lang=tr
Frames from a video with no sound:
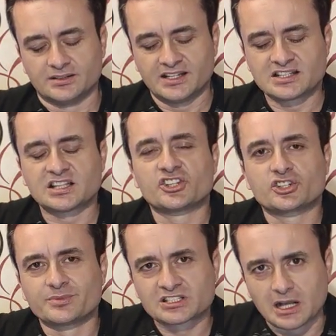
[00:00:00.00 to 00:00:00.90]
DSL
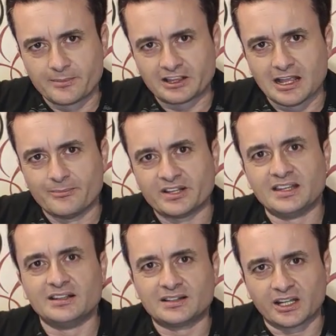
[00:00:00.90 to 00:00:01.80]
ışığımız
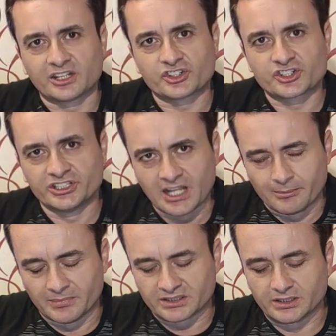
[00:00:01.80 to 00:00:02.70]
sabitlenmedi. İnternet ışığı
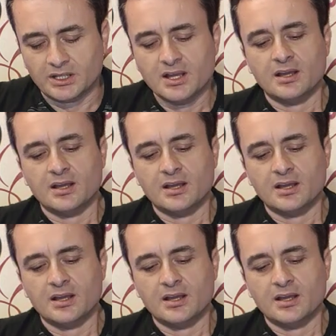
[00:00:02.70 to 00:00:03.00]
yanmadı.